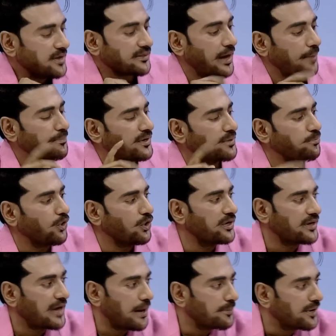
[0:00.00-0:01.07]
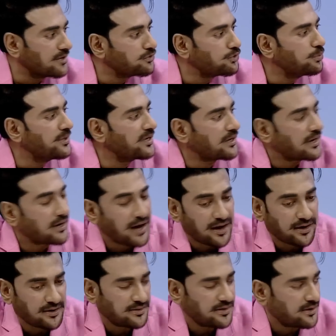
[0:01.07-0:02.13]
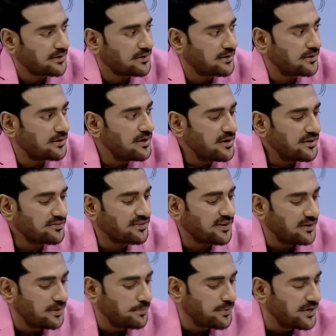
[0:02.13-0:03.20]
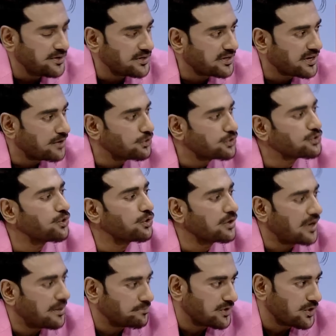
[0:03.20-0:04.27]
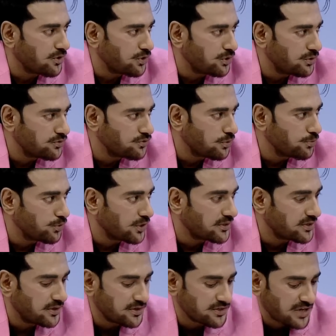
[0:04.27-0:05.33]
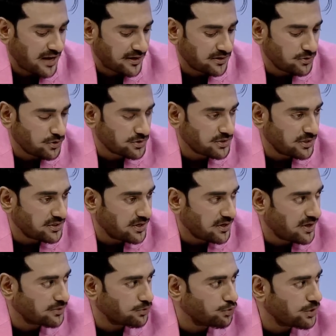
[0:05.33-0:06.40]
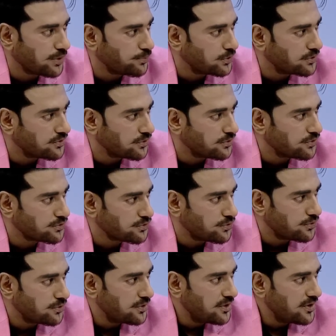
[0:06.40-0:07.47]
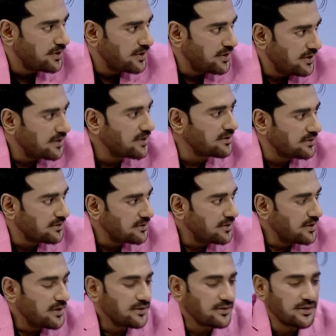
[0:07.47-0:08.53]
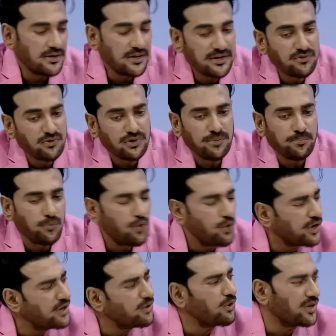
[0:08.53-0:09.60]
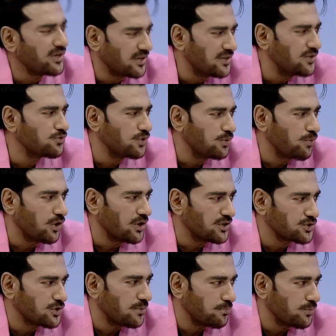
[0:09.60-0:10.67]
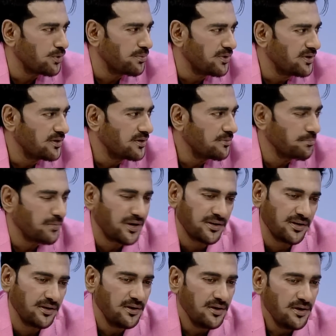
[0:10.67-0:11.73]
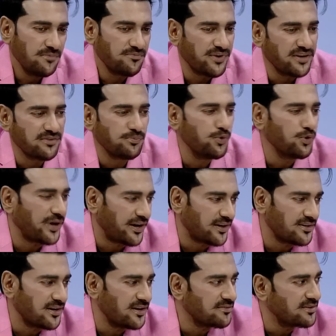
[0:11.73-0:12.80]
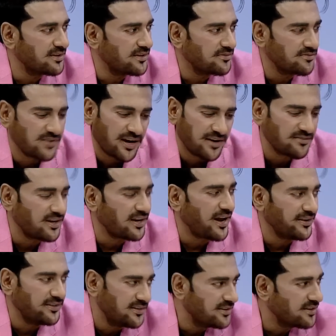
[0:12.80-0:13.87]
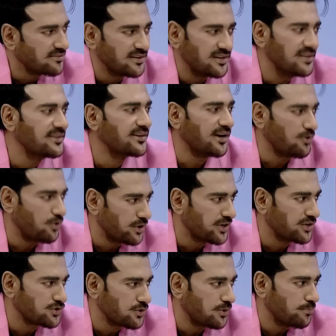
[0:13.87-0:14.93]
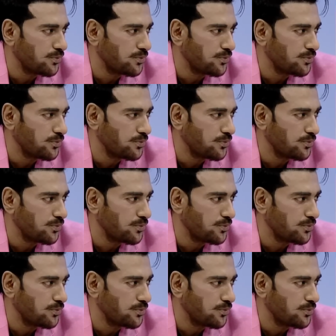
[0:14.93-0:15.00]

আপনি বলেন আমার ছবি কারা দেখে সেলিব্রিটি কেন শোর নাম দেওয়া হলো যমুনাতে সাড়ে দশটা থেকে রাত দুটা পর্যন্ত শো হ্যাঁ এই জন্যে মুখে অনেক কিছুই বলা সম্ভব হ্যাঁ মানে ফেসবুক একটা আছে যার যার আইডি আছে লিখাও অনেক সম্ভব